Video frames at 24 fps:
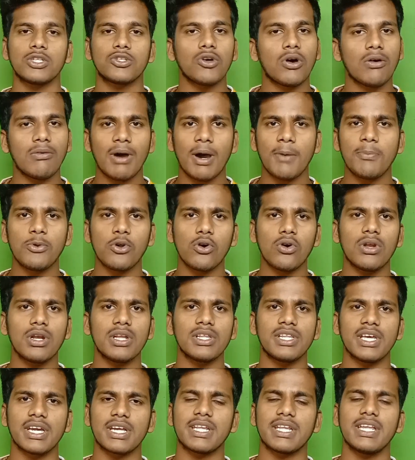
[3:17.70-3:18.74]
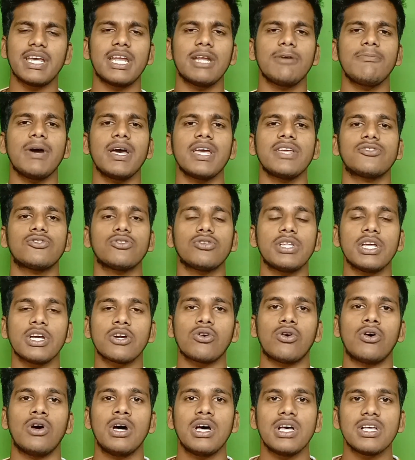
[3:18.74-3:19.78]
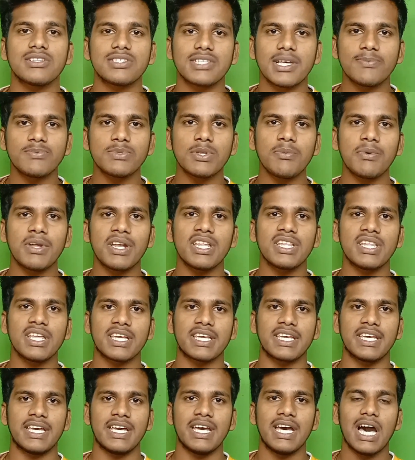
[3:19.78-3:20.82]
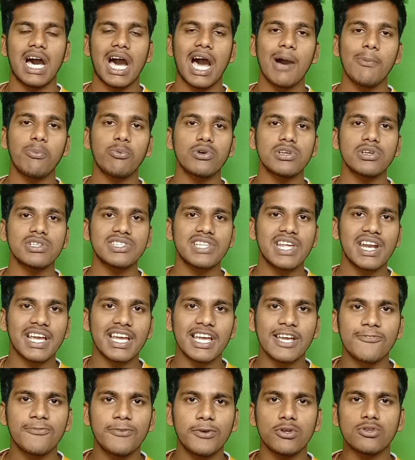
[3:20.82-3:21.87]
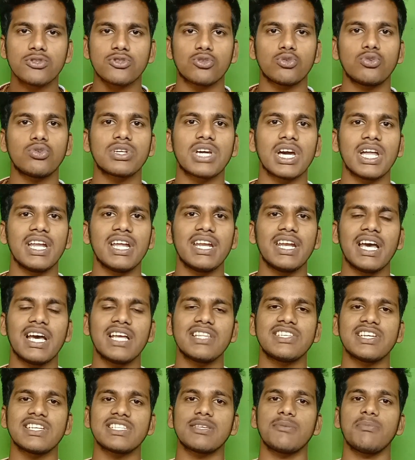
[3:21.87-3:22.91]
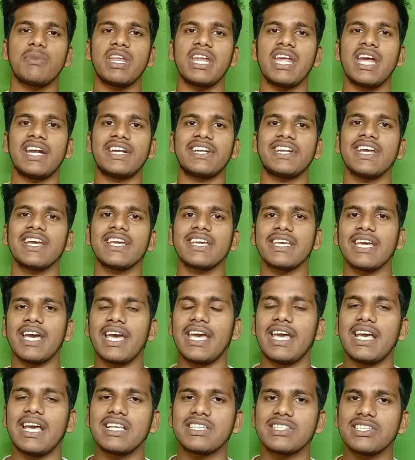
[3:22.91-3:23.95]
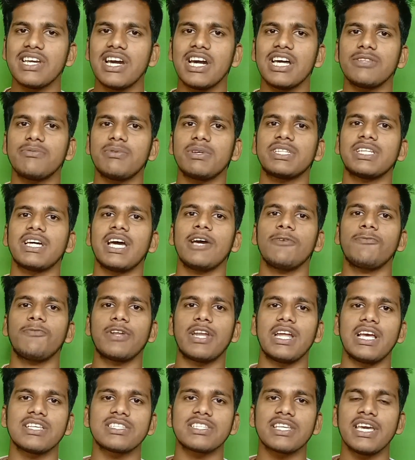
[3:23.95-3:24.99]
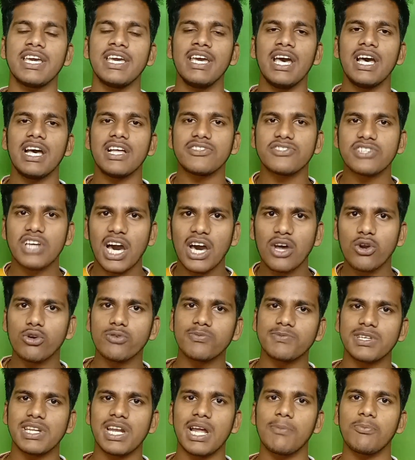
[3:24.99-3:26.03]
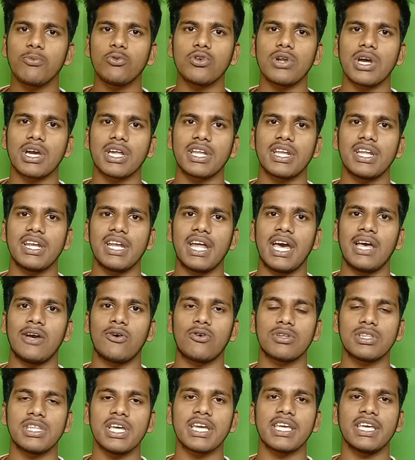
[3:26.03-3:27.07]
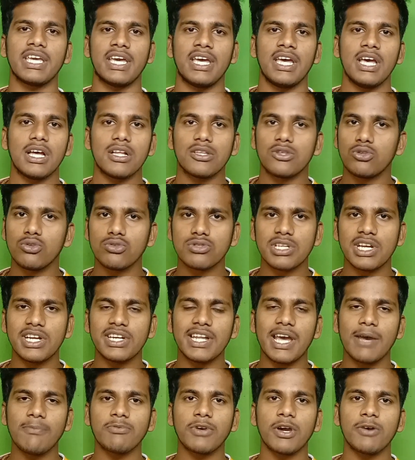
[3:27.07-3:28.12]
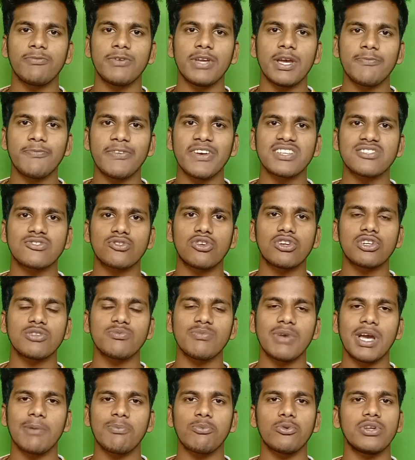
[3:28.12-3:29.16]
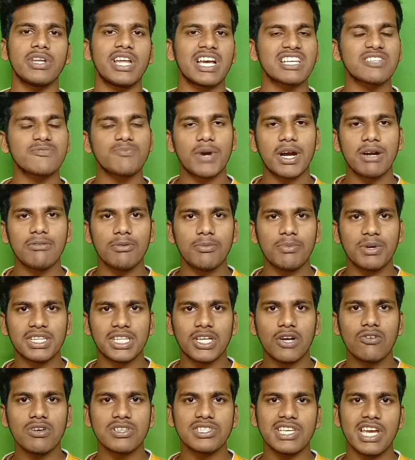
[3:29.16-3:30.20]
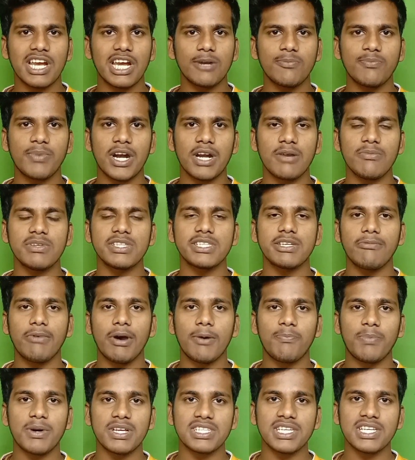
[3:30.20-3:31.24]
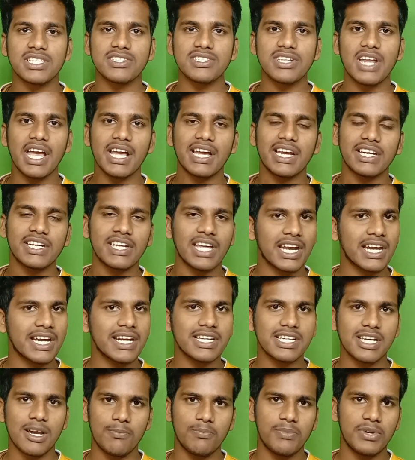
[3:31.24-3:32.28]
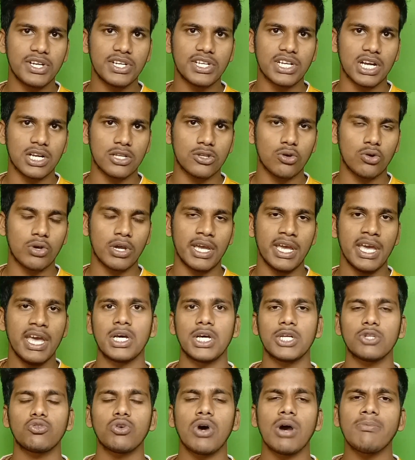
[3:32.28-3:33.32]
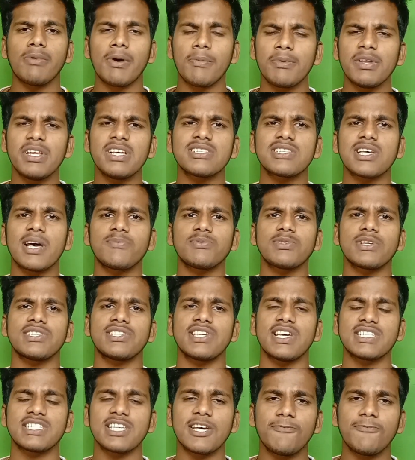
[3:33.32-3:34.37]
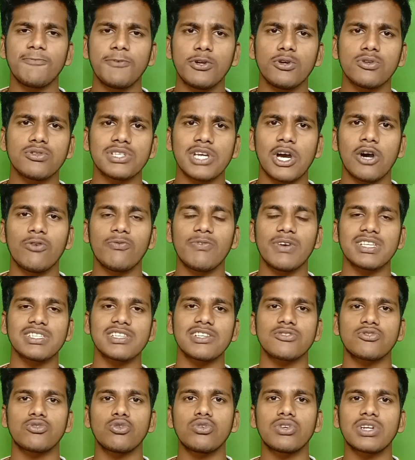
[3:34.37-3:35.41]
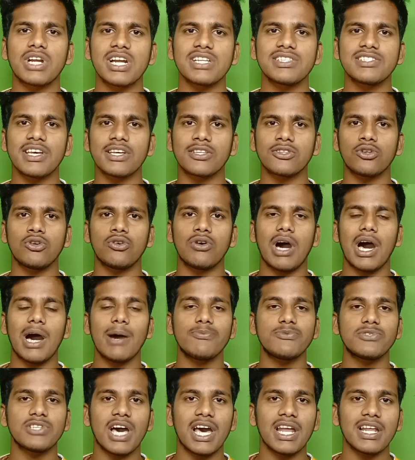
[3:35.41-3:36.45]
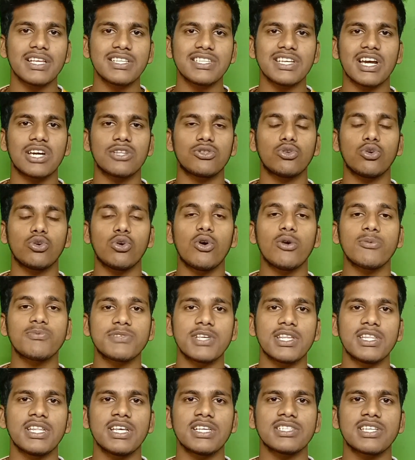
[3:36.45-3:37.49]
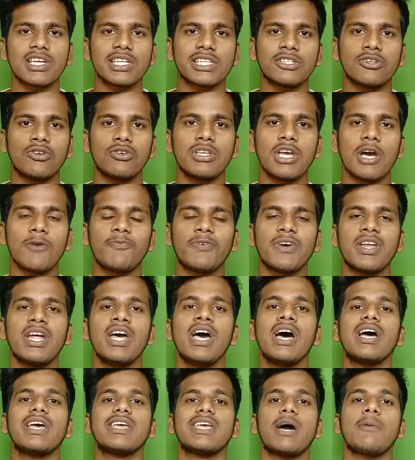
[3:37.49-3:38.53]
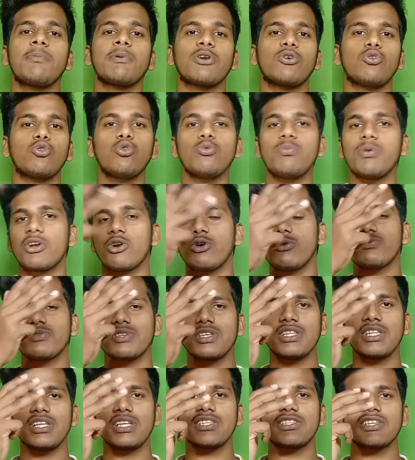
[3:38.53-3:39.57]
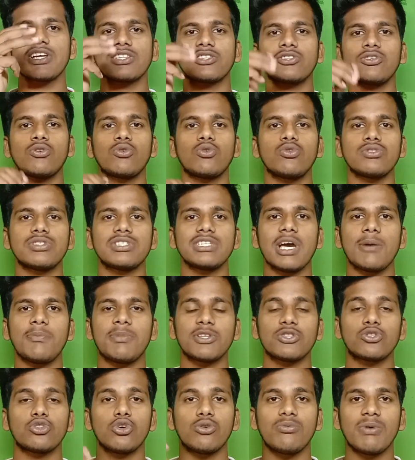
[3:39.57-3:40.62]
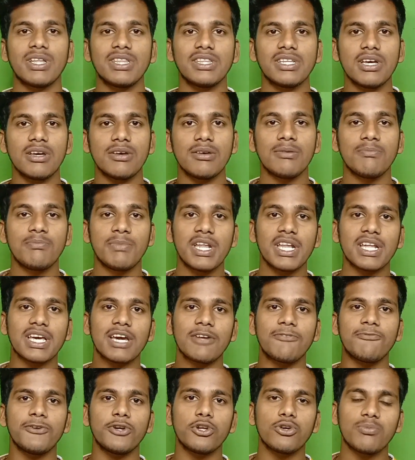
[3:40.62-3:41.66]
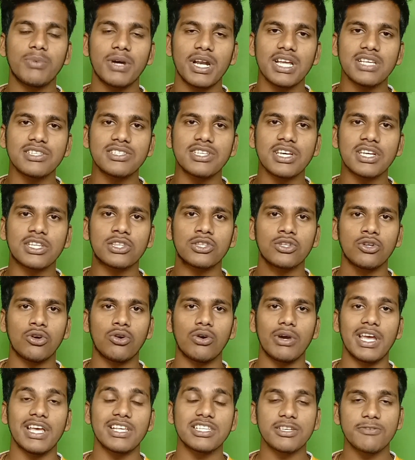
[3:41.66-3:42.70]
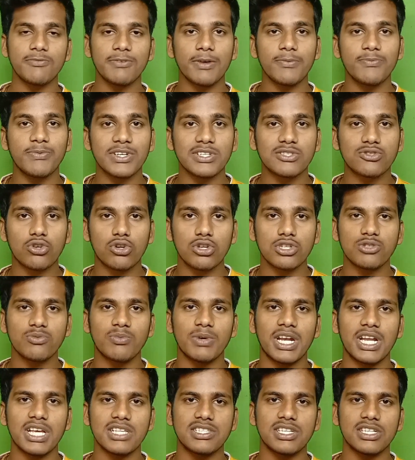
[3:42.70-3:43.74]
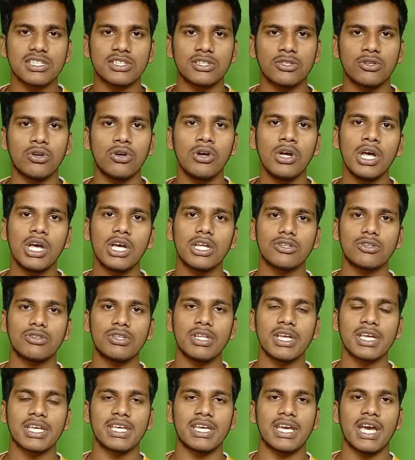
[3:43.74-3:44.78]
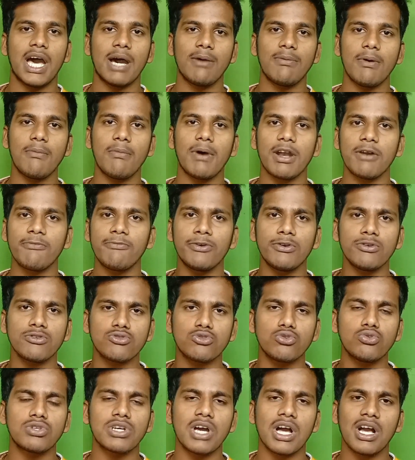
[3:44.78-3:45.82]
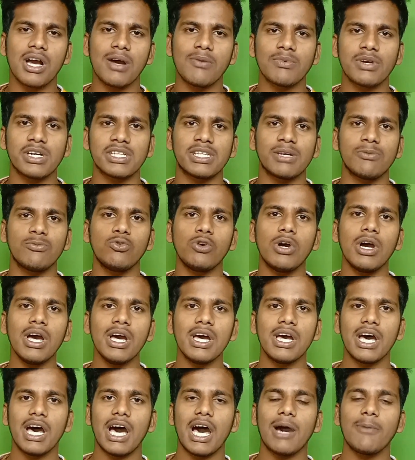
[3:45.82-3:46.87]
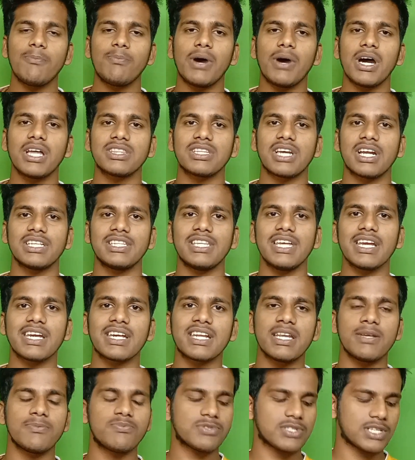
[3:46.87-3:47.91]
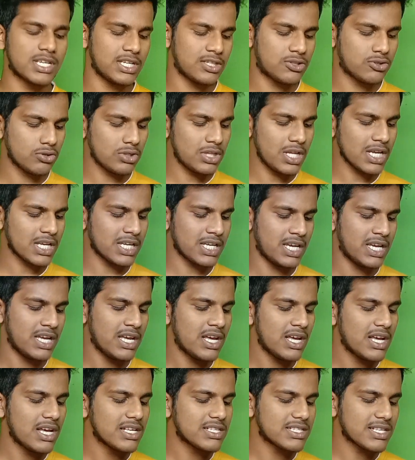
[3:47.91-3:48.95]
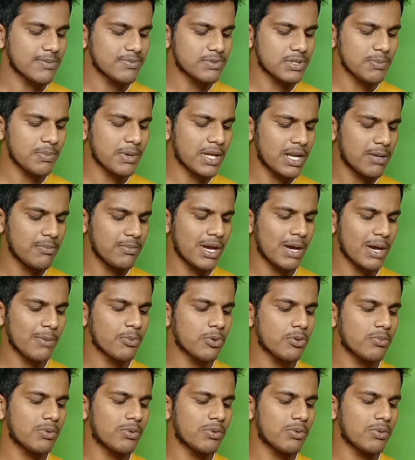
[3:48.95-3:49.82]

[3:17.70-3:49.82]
तो अब आप लोगों ने देख लिया ना भाई तो देखो सबसे पहले देखिए आपको इस तरह का एक वीडियो शूट कर लेना है जैसे मैंने एक्टिंग किया ऐसे हाथ बताया फिर ऐसे चार ऑप्शन आपको रख लेना है और देखिए दूसरे टाइप का वी एफ शॉट मैं आपको नेक्स्ट पार्ट में बताऊंगा सेकंड पार्ट में जब आप 50 लाइक का टारगेट कंप्लीट कर दोगे तो आप अपने हिसाब से जैसा वीडियो चाहो वैसा शूट कर सकते हो आप चार की जगह दो ऑप्शन दे सकते हो या फिर यहाँ पर ऊपर ऑप्शन दे सकते हो कुछ यहाँ पर दो बंदे मिलकर वीडियो बना सकते हो ऐसा वी एफ शॉर्ट्स बना सकते हो तो देखिए अब हमारा वीडियो शूट का काम खत्म हुआ अब बात करते हैं क्लिप्स की तो देखिए सबसे पहले मैं आपको